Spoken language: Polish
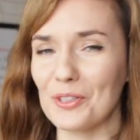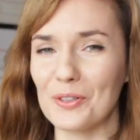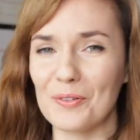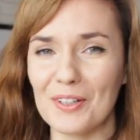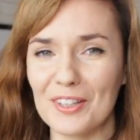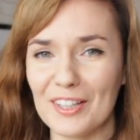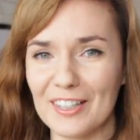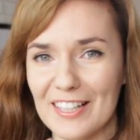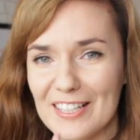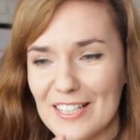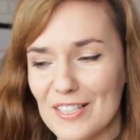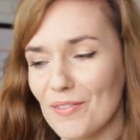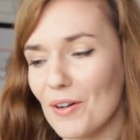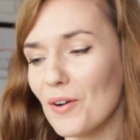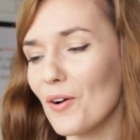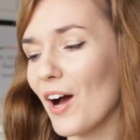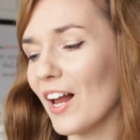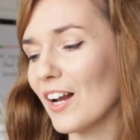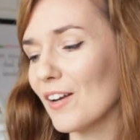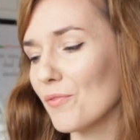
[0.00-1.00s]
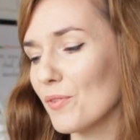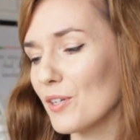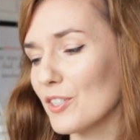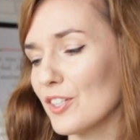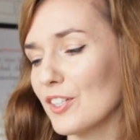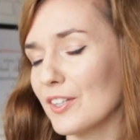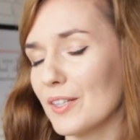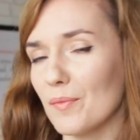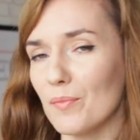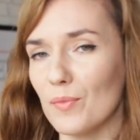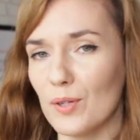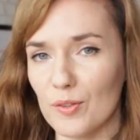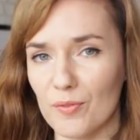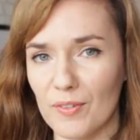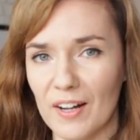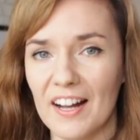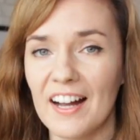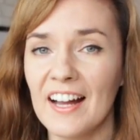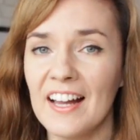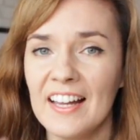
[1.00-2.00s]
dokładnie nazywało, ale właśnie ta
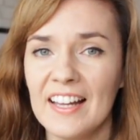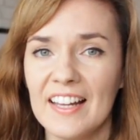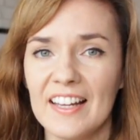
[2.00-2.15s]
morwa